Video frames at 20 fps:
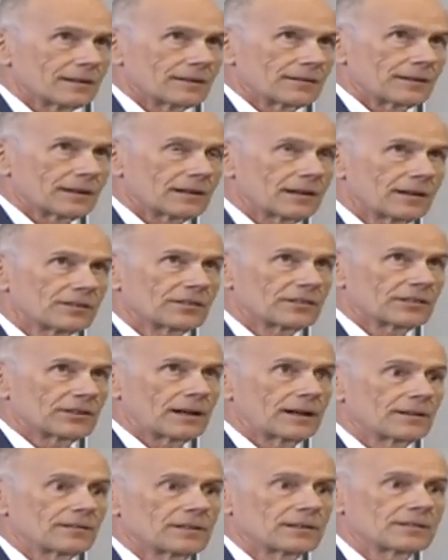der klassische
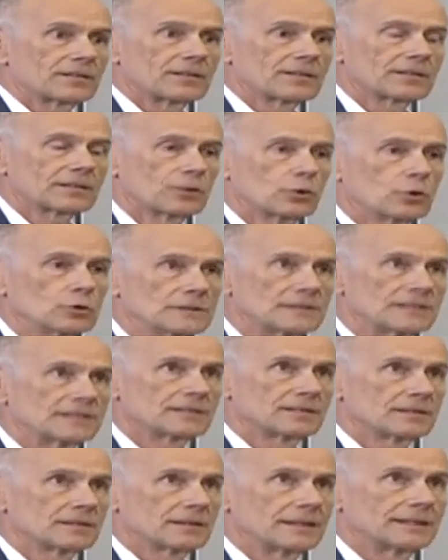Ansatz ist,
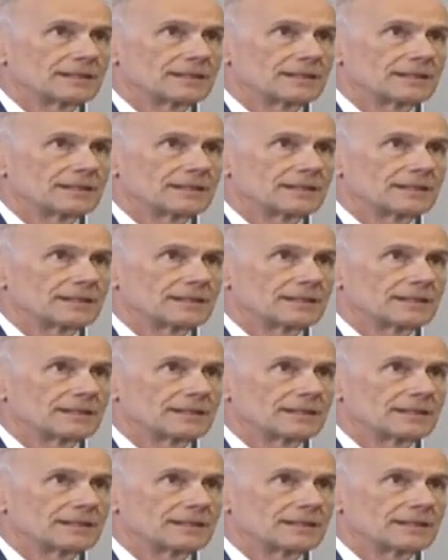Kunst